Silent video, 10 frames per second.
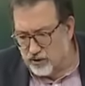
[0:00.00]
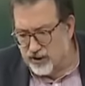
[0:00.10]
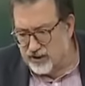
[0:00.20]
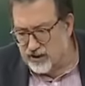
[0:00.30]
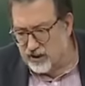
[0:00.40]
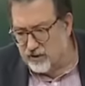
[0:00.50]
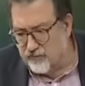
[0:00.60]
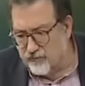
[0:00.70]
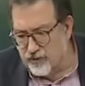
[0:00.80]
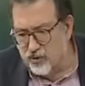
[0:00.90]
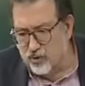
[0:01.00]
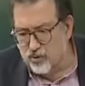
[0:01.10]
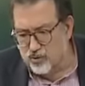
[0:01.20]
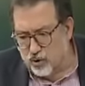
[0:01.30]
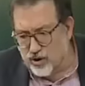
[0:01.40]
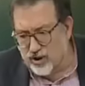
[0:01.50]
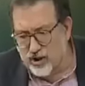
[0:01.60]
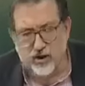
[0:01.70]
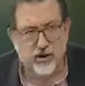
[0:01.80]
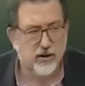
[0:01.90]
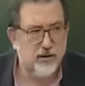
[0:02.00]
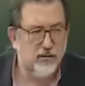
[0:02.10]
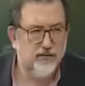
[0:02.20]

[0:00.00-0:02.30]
18 Ekim 1912